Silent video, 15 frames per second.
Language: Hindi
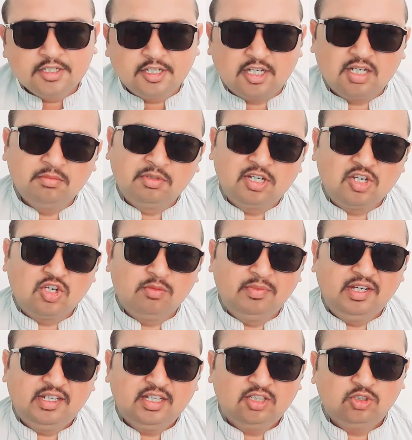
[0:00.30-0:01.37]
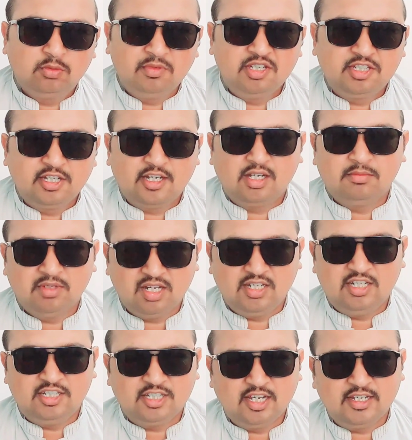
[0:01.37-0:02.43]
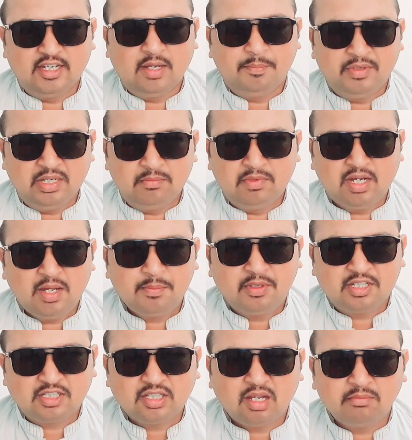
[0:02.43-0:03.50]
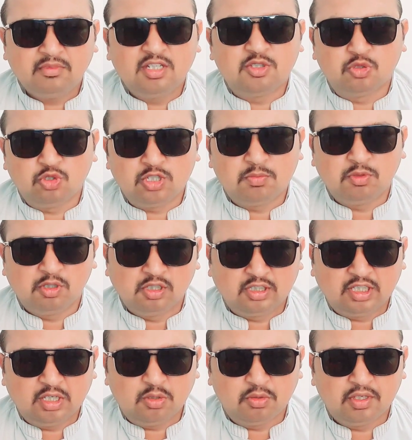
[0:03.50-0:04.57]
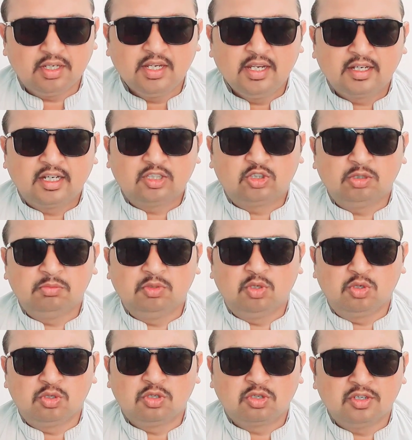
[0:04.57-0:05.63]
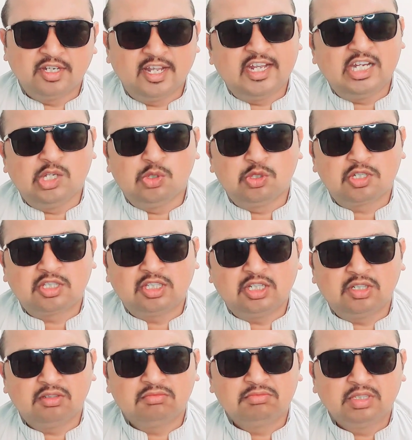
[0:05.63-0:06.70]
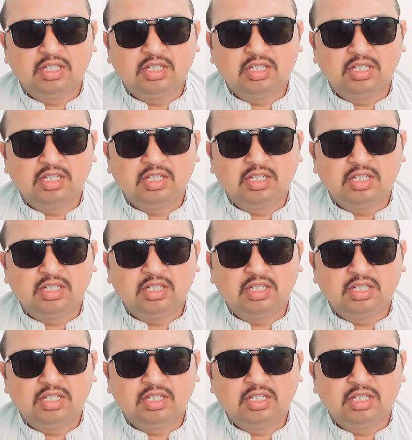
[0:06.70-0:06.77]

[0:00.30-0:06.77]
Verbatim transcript: शर्म करो बेटा तुम्हें शर्म आनी चाहिए अपने बाप के सामने झूठ बोलते हुए कि तुम लोगों को नहीं लूटते हो